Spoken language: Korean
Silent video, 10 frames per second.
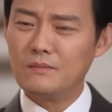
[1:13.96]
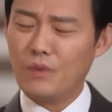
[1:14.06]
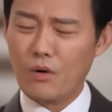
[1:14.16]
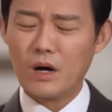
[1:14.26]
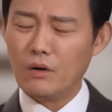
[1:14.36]

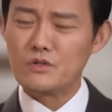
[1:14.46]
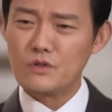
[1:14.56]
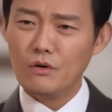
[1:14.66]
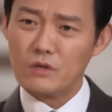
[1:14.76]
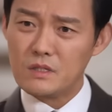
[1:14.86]
뭐가
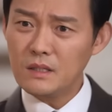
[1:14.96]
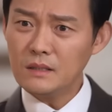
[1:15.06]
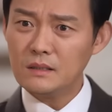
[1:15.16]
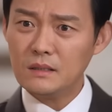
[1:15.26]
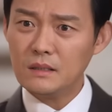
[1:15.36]
어쩌고 어째?
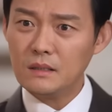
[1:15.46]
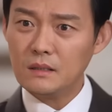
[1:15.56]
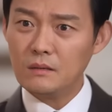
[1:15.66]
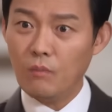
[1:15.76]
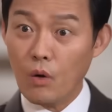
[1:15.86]

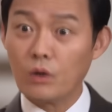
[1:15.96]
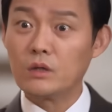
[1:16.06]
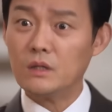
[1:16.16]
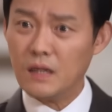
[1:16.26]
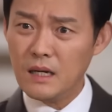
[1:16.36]
뭐를